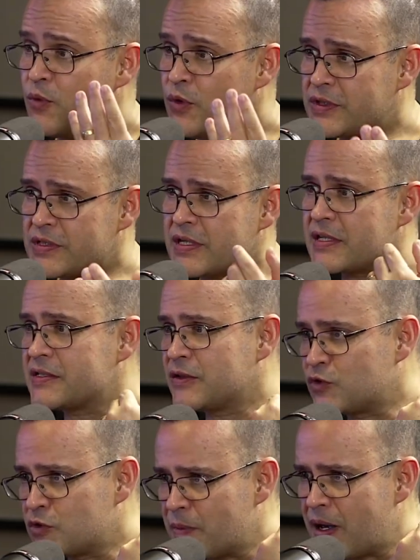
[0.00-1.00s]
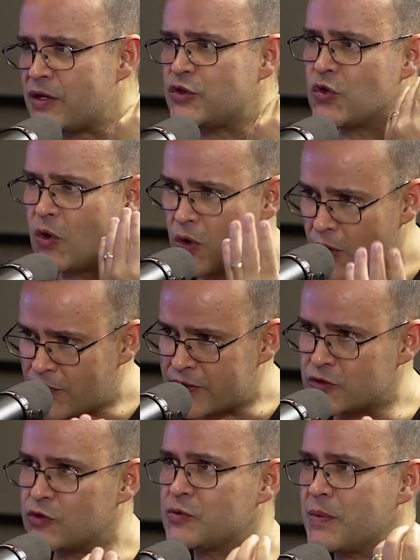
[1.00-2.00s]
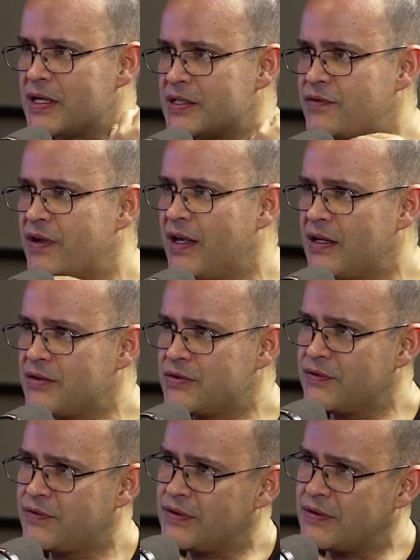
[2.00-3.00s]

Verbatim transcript: muito essa questão dos mais jovens, dos mais é. velhos, enfim.